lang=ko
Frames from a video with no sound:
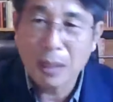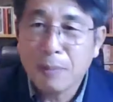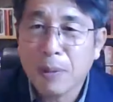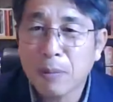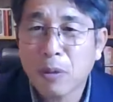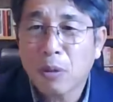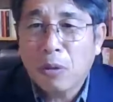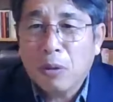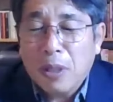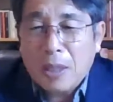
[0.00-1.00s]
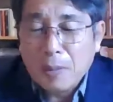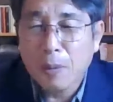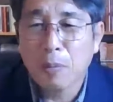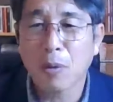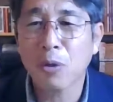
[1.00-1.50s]
또 살펴보고
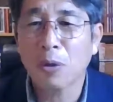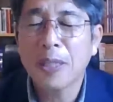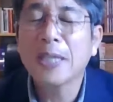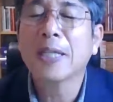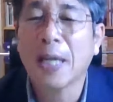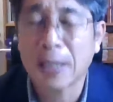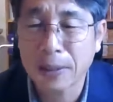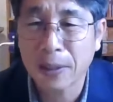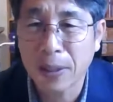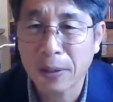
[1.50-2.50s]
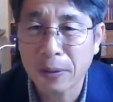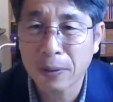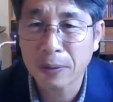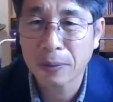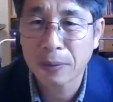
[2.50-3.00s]
입어보고 이렇게 하는
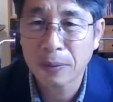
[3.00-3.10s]
거예요.